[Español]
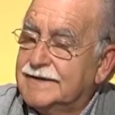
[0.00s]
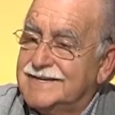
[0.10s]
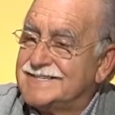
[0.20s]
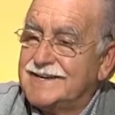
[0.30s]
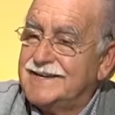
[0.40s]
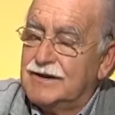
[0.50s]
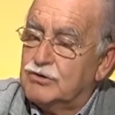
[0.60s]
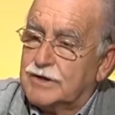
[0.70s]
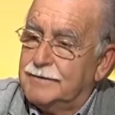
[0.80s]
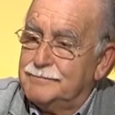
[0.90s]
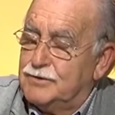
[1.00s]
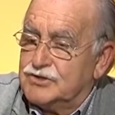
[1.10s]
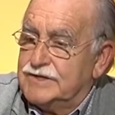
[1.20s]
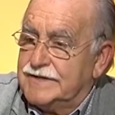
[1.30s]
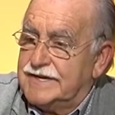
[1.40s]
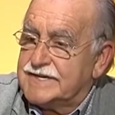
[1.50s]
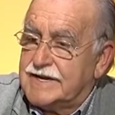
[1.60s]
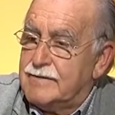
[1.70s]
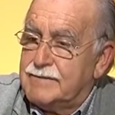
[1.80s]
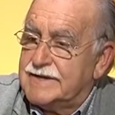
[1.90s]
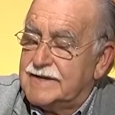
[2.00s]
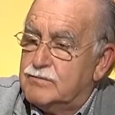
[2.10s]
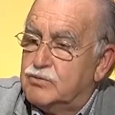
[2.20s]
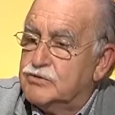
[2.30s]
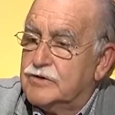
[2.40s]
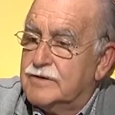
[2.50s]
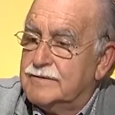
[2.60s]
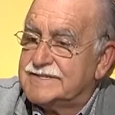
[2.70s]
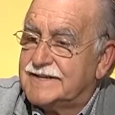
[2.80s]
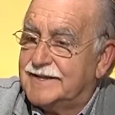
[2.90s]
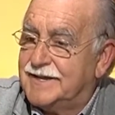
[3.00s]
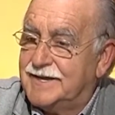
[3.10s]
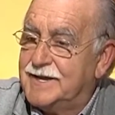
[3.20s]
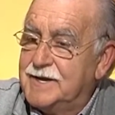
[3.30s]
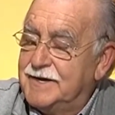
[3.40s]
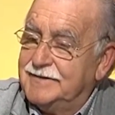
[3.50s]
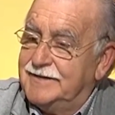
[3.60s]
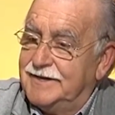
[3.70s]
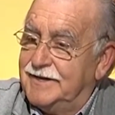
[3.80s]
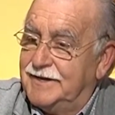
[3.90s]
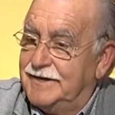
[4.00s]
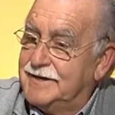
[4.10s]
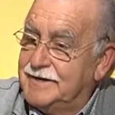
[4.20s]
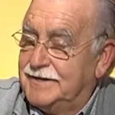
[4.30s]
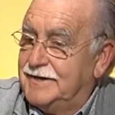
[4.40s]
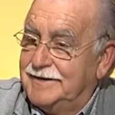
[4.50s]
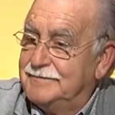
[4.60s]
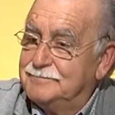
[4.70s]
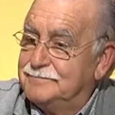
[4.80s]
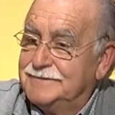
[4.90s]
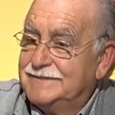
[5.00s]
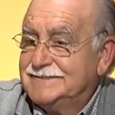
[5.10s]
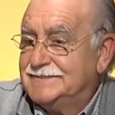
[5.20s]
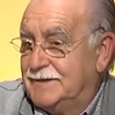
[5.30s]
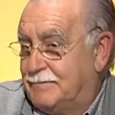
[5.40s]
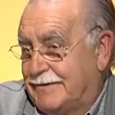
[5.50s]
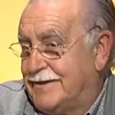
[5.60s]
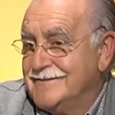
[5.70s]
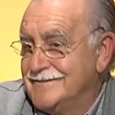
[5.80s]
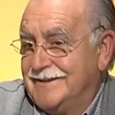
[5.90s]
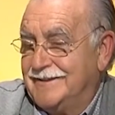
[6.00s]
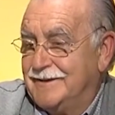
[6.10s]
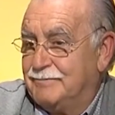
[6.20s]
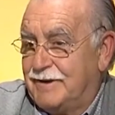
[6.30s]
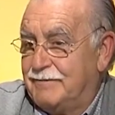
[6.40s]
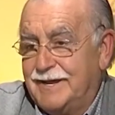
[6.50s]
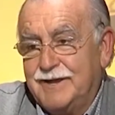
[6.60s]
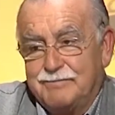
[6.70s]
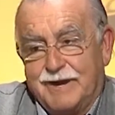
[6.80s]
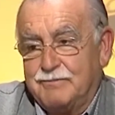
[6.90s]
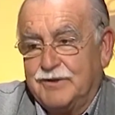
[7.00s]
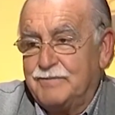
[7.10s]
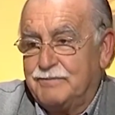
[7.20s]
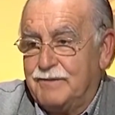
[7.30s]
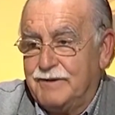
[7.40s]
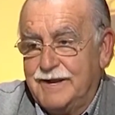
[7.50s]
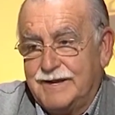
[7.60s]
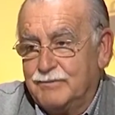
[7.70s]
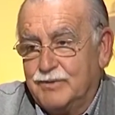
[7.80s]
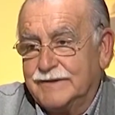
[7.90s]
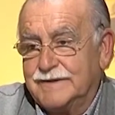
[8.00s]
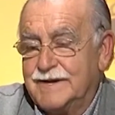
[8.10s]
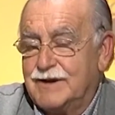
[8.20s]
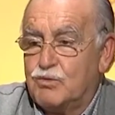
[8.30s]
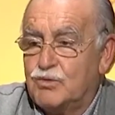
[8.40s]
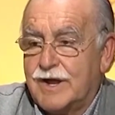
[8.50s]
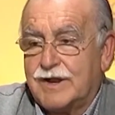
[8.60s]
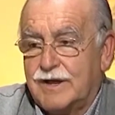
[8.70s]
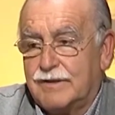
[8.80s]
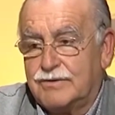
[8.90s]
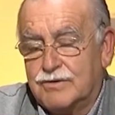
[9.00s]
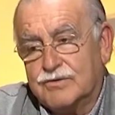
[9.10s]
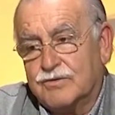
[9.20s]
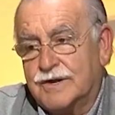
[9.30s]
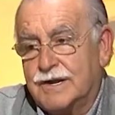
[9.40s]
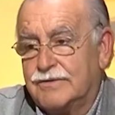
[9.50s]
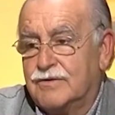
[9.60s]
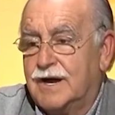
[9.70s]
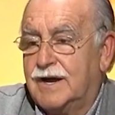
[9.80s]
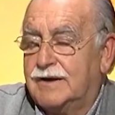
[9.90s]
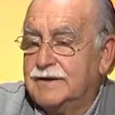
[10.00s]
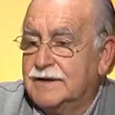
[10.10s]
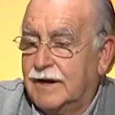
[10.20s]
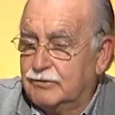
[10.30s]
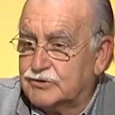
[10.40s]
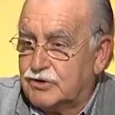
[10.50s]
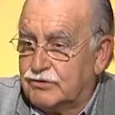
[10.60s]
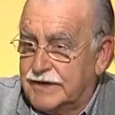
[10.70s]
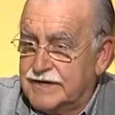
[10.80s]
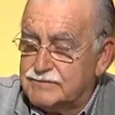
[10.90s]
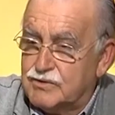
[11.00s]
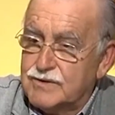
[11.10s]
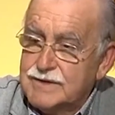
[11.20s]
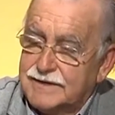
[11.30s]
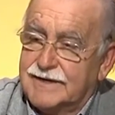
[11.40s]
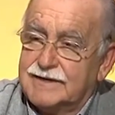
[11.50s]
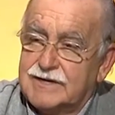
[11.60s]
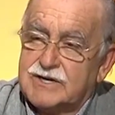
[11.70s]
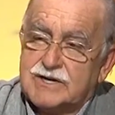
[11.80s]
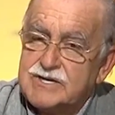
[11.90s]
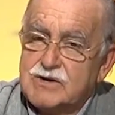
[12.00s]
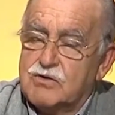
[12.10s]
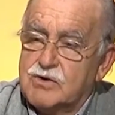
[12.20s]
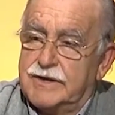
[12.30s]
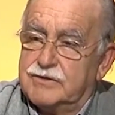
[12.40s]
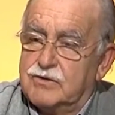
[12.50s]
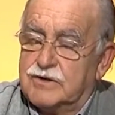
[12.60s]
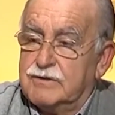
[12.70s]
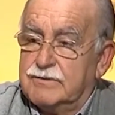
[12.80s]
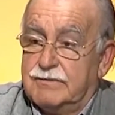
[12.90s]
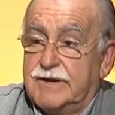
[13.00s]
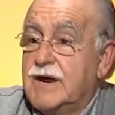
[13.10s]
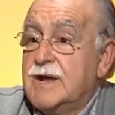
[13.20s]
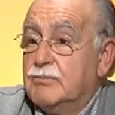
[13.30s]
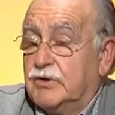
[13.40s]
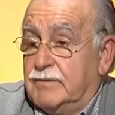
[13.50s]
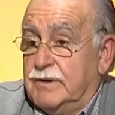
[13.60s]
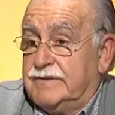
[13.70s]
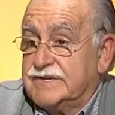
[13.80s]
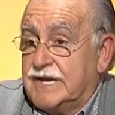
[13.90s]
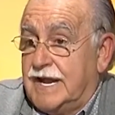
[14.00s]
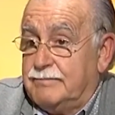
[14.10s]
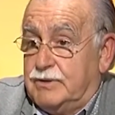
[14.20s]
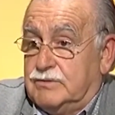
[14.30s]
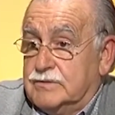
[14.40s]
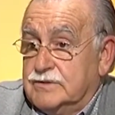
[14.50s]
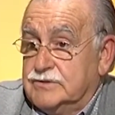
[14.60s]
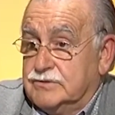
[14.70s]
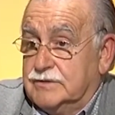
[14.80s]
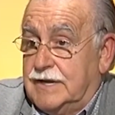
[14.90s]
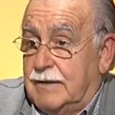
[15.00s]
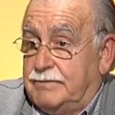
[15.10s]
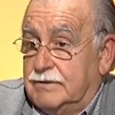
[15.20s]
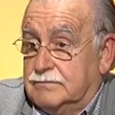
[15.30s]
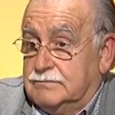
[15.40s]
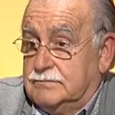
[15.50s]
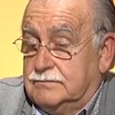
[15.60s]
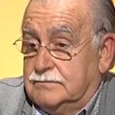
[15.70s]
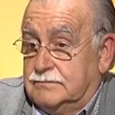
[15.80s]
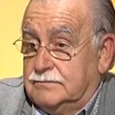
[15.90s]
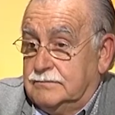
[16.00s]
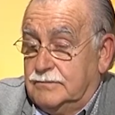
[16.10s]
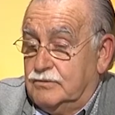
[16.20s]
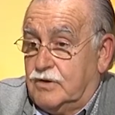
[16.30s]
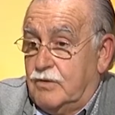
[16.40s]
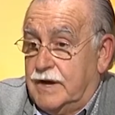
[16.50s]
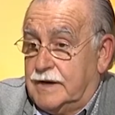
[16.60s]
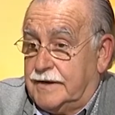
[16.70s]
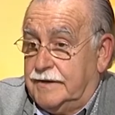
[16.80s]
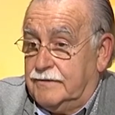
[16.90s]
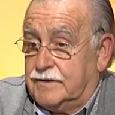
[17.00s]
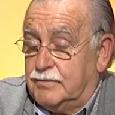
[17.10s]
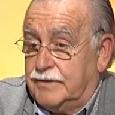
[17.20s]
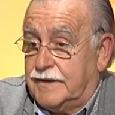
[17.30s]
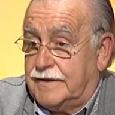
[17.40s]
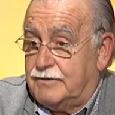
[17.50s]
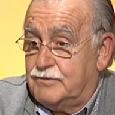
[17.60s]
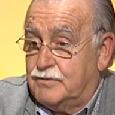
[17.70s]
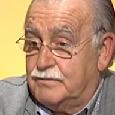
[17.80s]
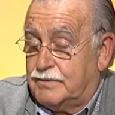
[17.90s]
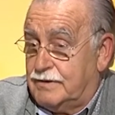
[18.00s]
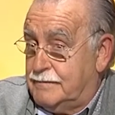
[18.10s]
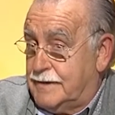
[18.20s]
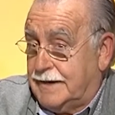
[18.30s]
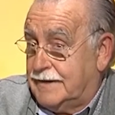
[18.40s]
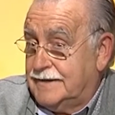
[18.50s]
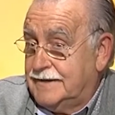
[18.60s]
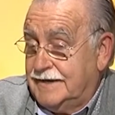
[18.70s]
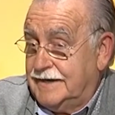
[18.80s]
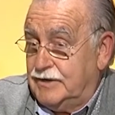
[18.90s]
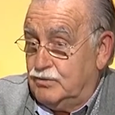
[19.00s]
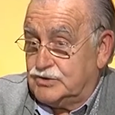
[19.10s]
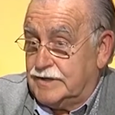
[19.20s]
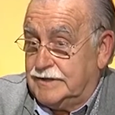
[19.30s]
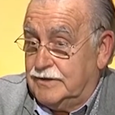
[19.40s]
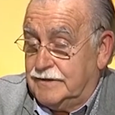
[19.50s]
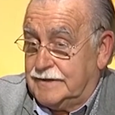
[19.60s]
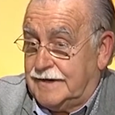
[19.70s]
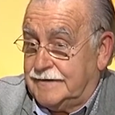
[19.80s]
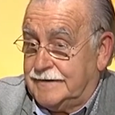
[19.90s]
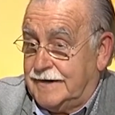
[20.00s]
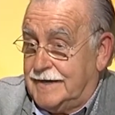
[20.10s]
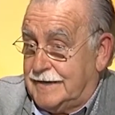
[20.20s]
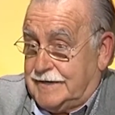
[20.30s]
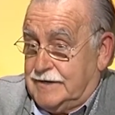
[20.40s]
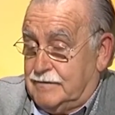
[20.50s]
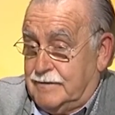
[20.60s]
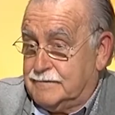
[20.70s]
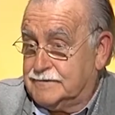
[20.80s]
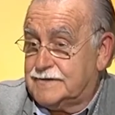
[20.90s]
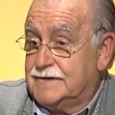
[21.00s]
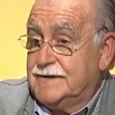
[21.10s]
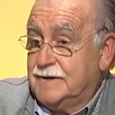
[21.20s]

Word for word: ¿Qué sería lo que nos interesaría más desde el punto de vista em, de, paciente, de prevenir, para poder prevenir que pueda tener alguna reacción con relación a, nuestro organismo? ¿Qué, es en concreto lo que debemos medir? Porque me dices el apio. Yo el apio mm, nunca había creído que pudiera dar un problema en ningún sentido de carácter alérgico, vamos.